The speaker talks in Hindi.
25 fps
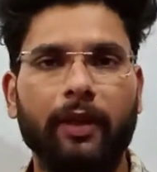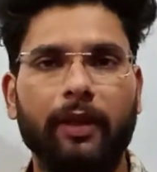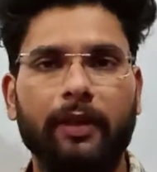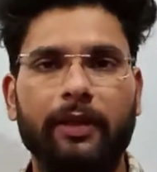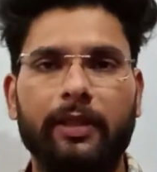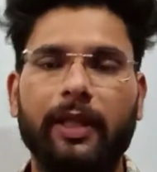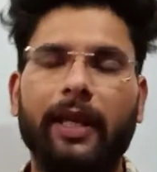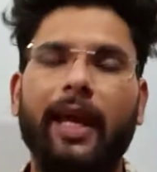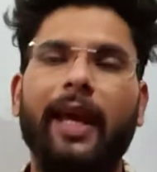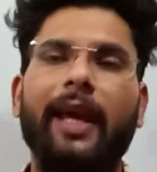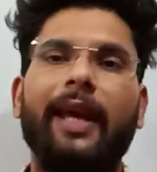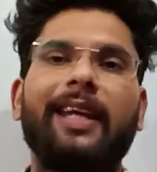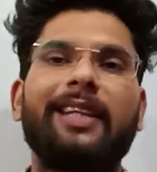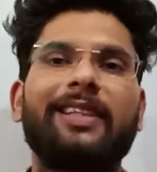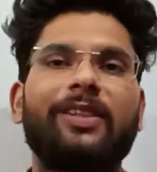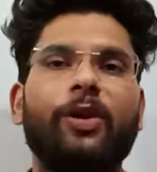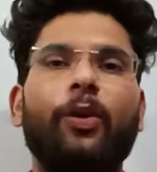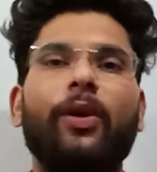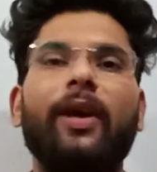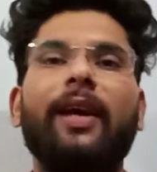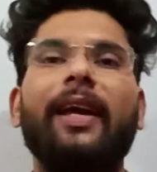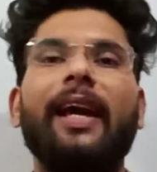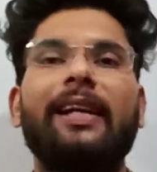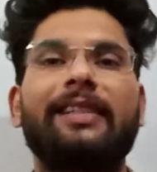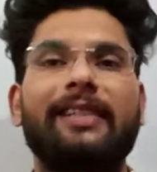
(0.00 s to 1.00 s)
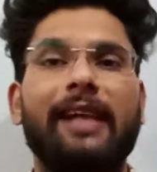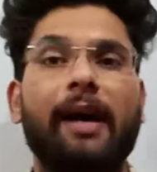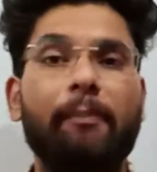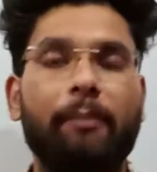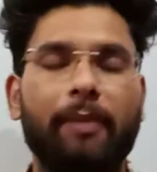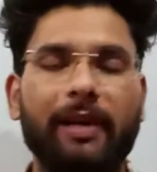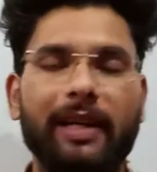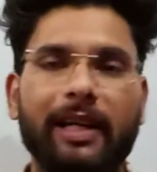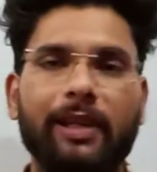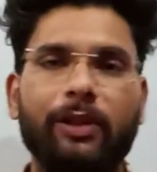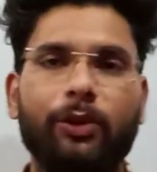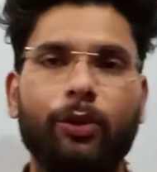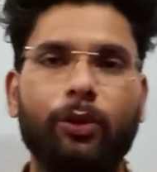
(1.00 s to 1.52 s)
ठीक है इसको एक
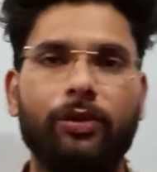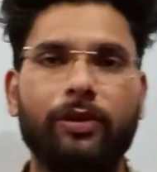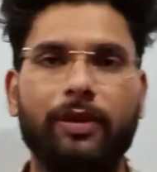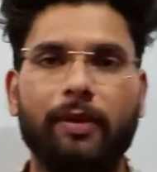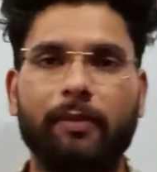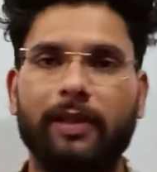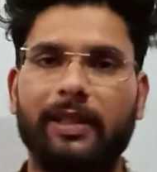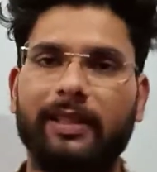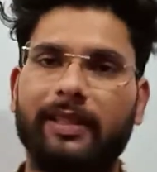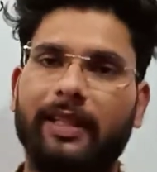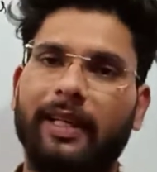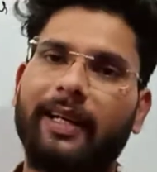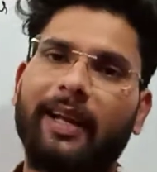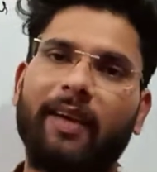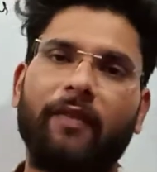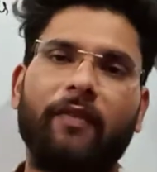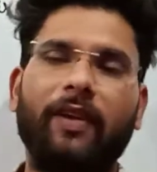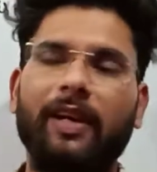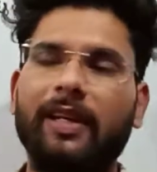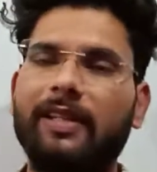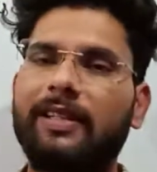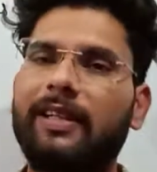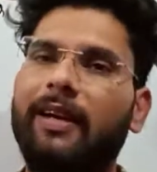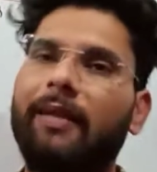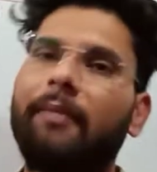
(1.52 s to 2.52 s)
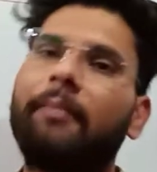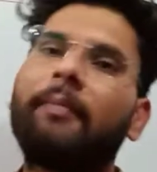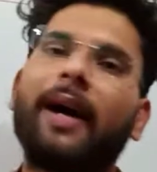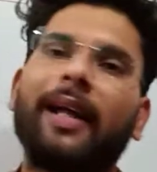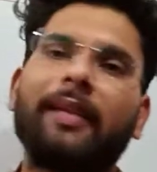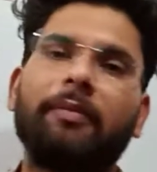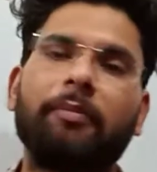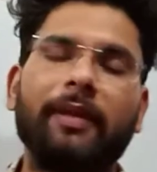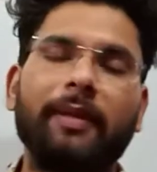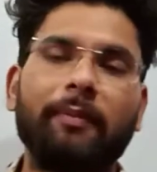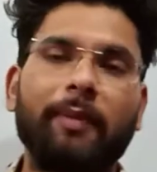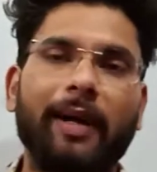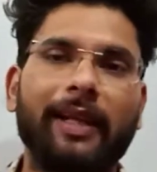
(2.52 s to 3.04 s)
एग्जाम्पल के थ्रू समझते हैं डेफिनेशन हम बाद
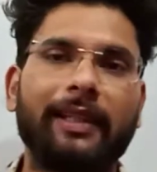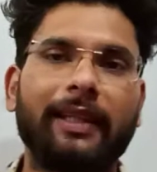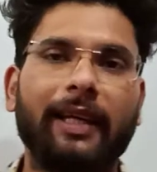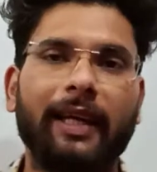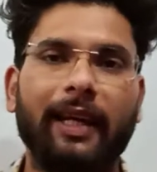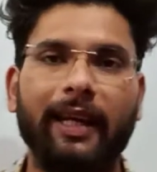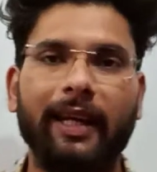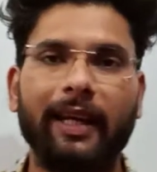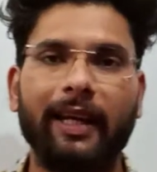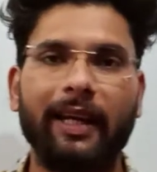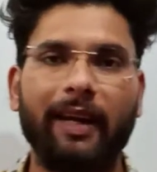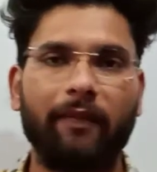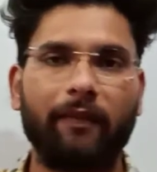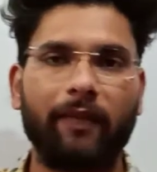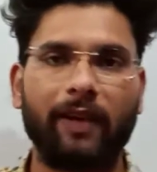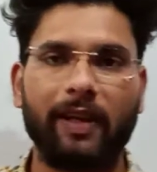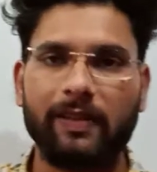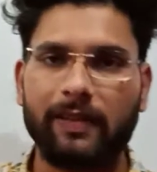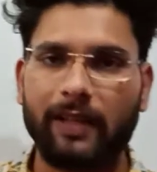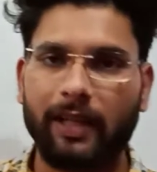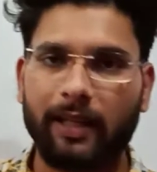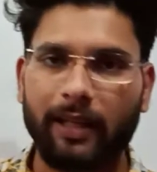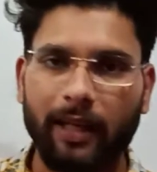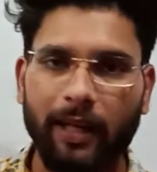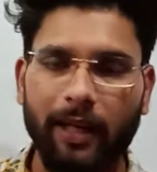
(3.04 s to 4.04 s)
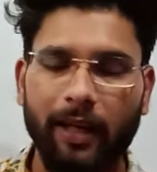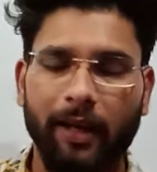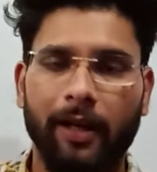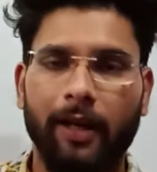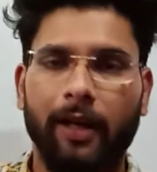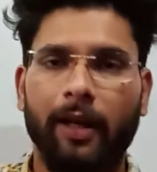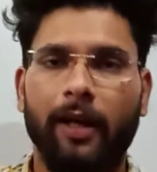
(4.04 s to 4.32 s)
में बात करेंगे डेफिनेशन की